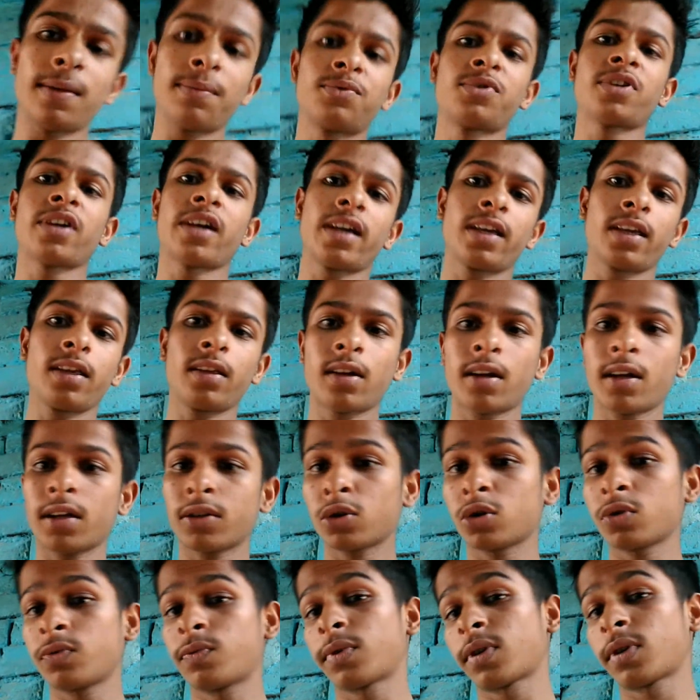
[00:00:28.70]
दब जाएगी ना
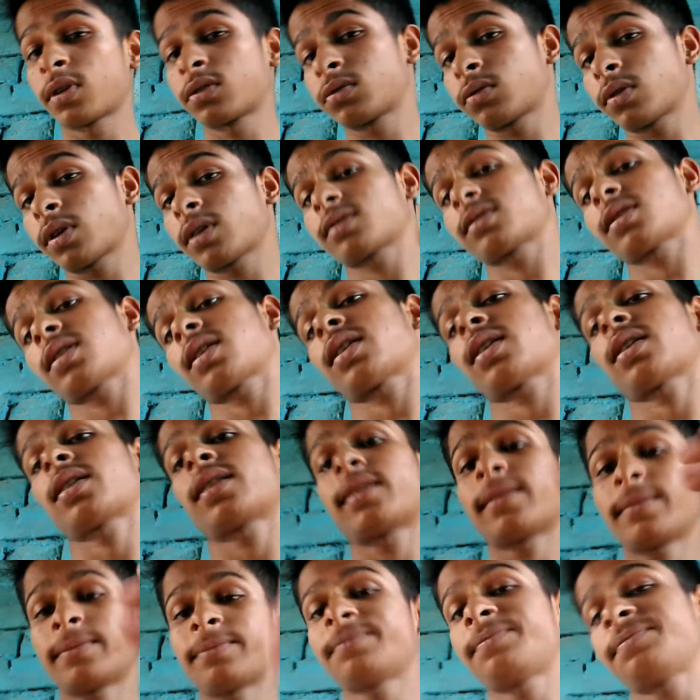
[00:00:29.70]
तो फिर थोड़ा सा
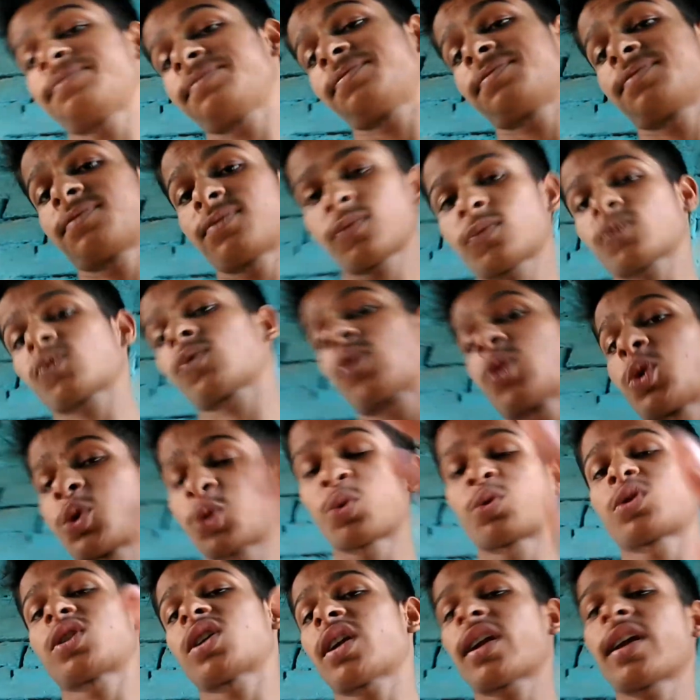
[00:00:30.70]
कुछ
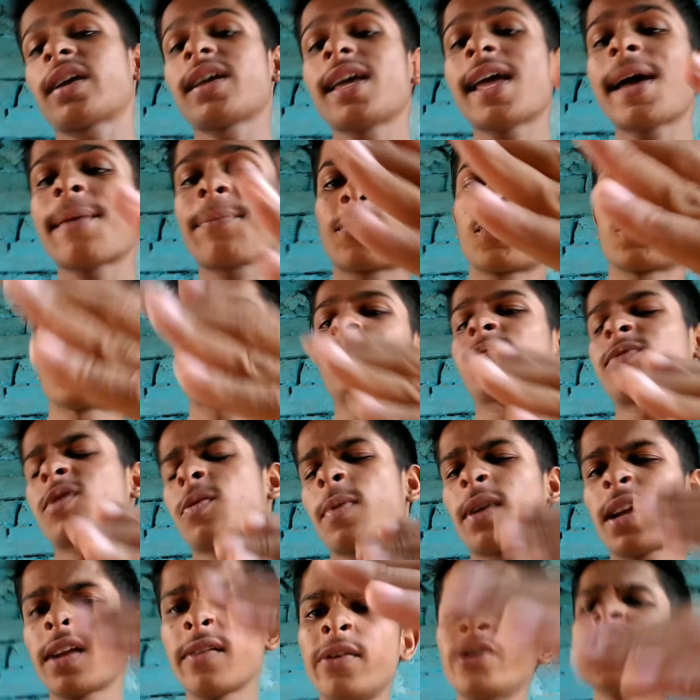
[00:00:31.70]
होता नहीं आपको सबसे
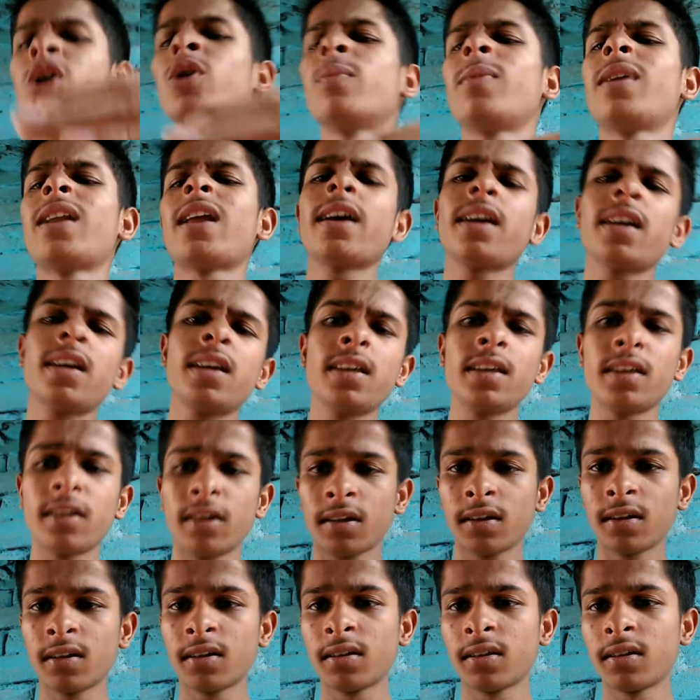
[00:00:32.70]
पहले वीडियो मिलेगी
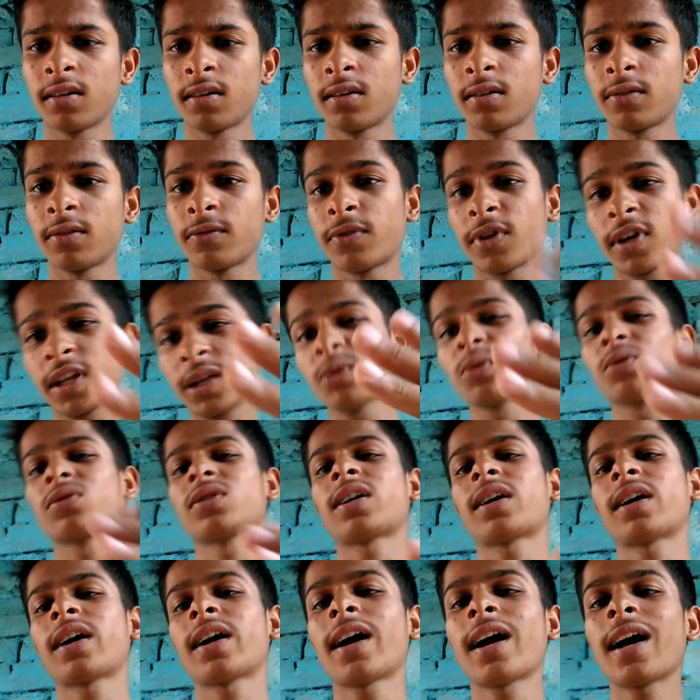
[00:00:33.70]
फ्री
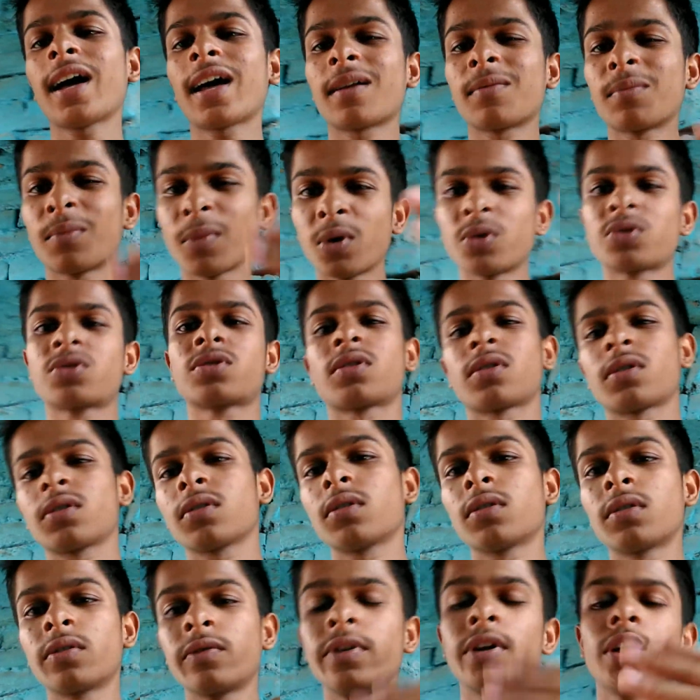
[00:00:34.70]
होता है यार मौज
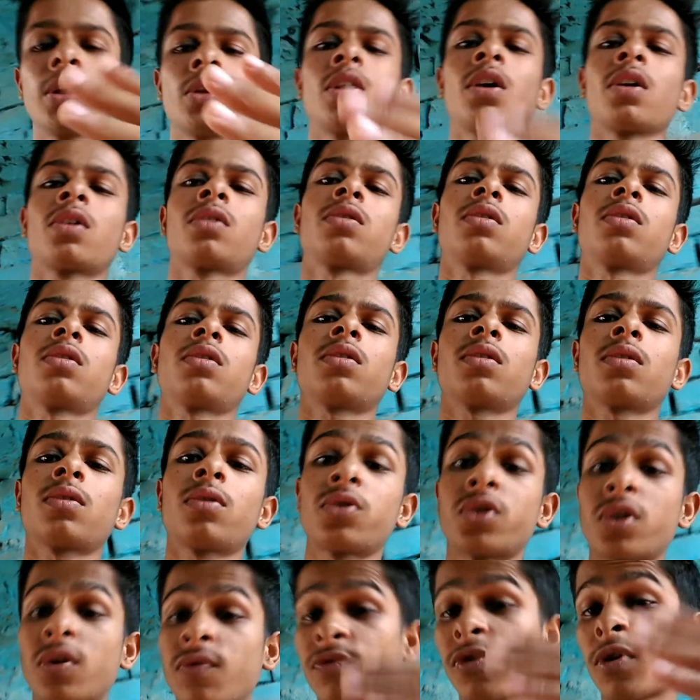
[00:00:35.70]
करो वीडियो देखो
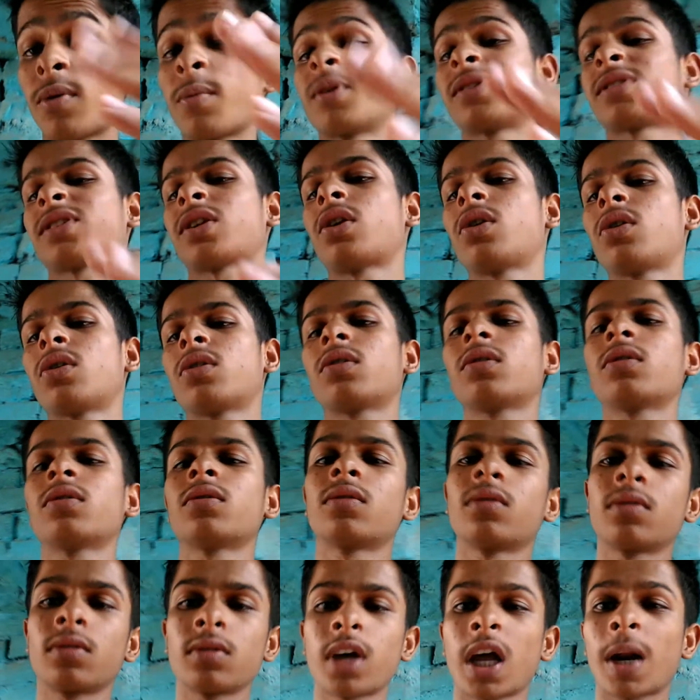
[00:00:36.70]
कुछ इन्फॉर्मेशन लो
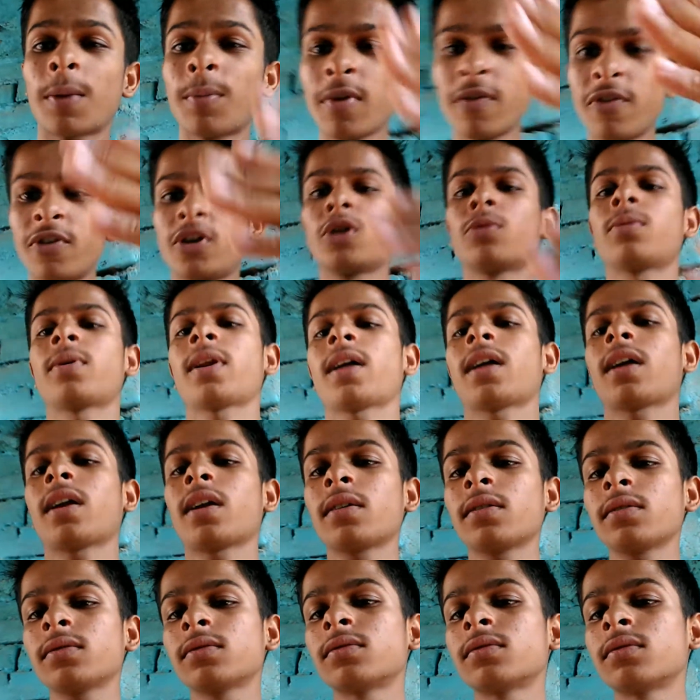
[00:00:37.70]
गर्मी वीडियो बना
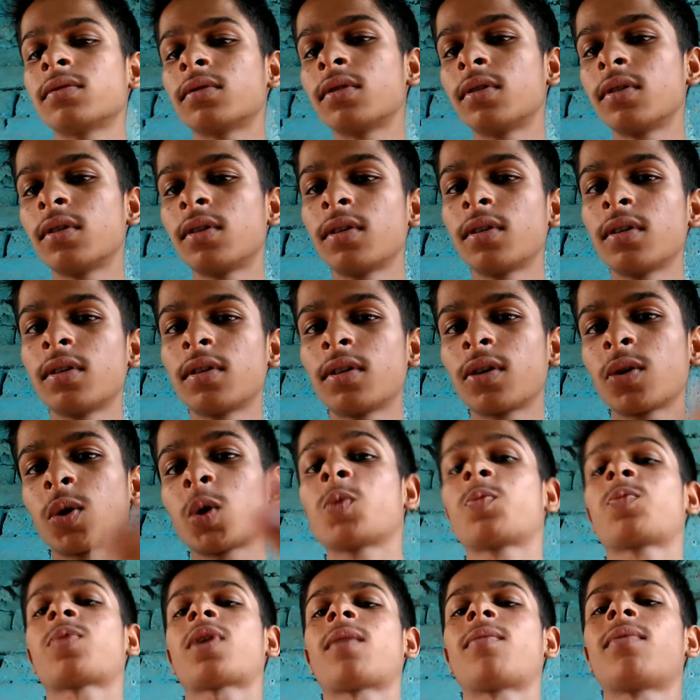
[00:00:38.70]
रहा हूँ
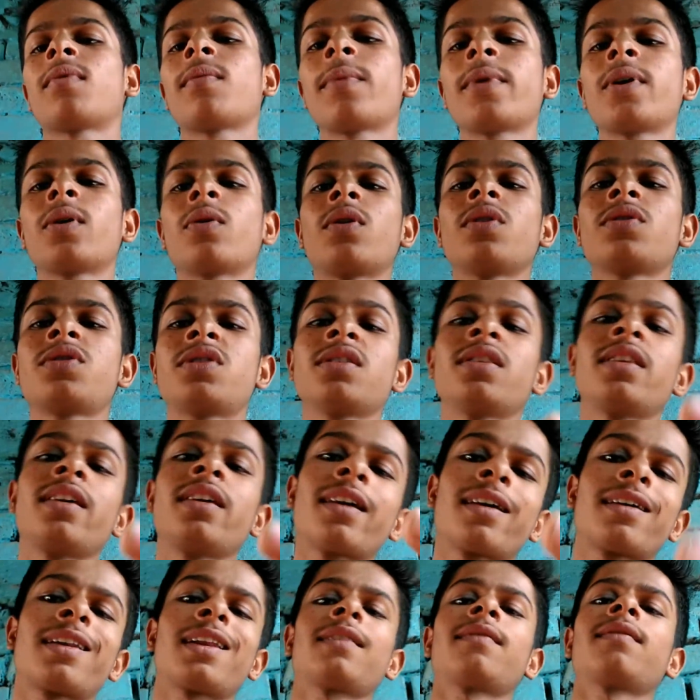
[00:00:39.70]
प्रॉब्लम नहीं होनी चाहिए
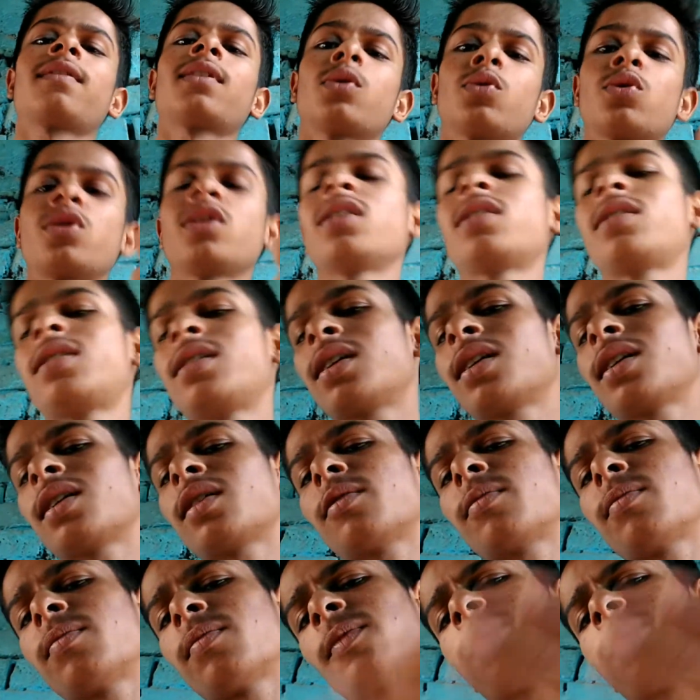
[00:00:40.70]
देखने में देखिए